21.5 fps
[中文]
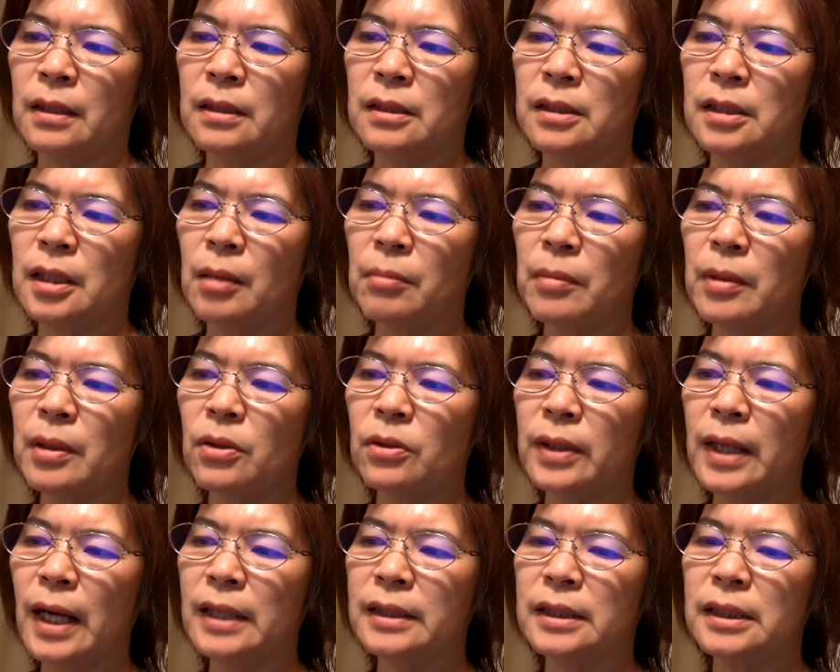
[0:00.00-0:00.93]
神没有
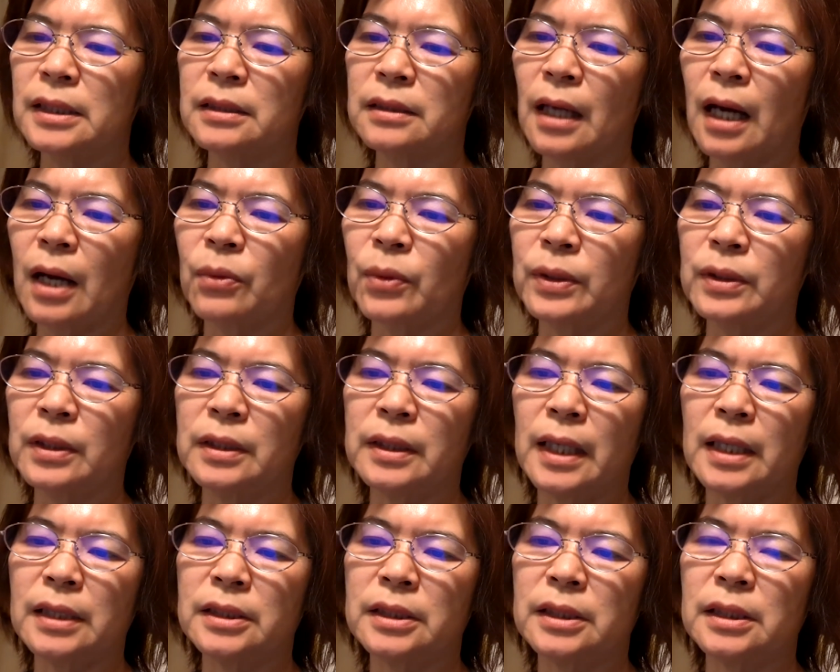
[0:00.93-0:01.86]
看清大卫的
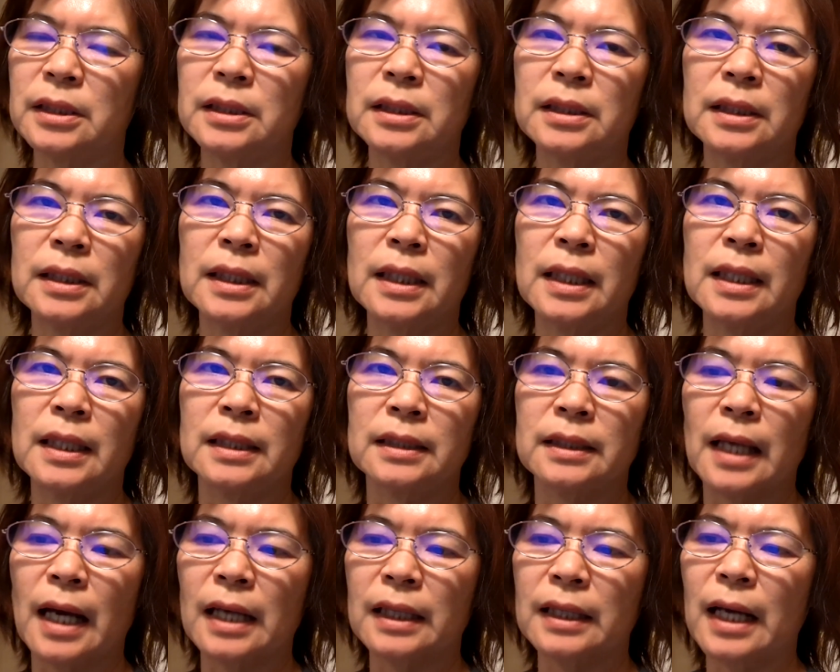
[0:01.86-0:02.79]
年纪，
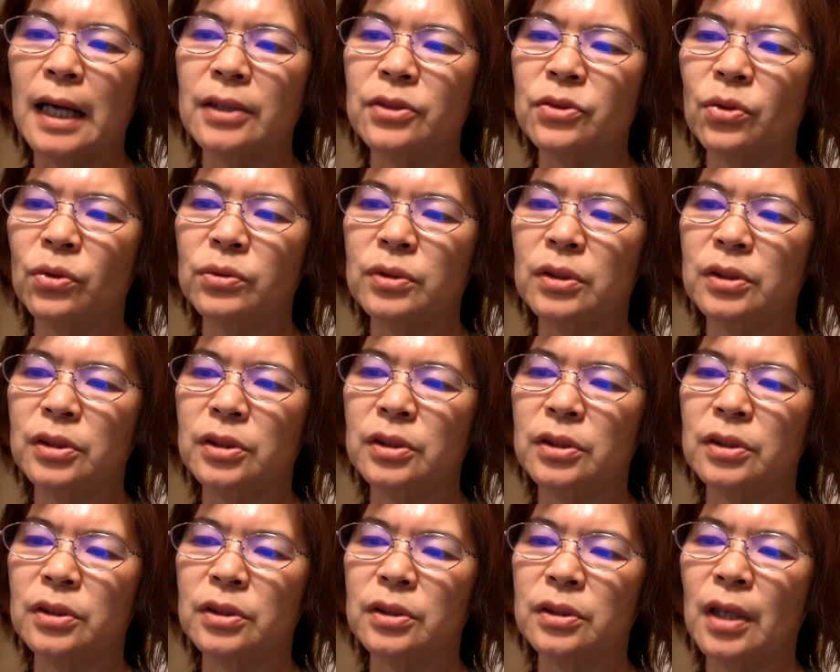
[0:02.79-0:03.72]
他看重的
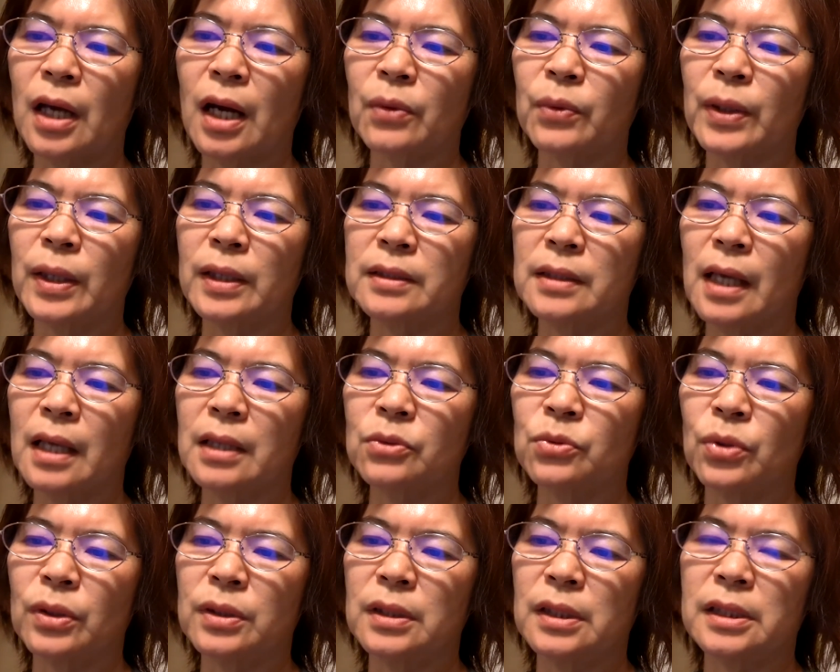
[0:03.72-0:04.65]
是大卫单
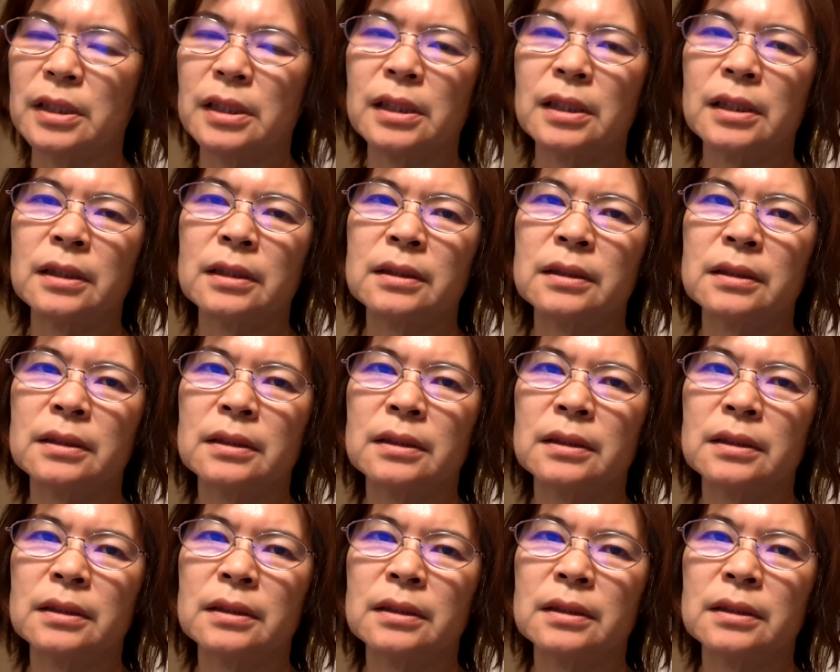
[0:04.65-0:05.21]
纯的心。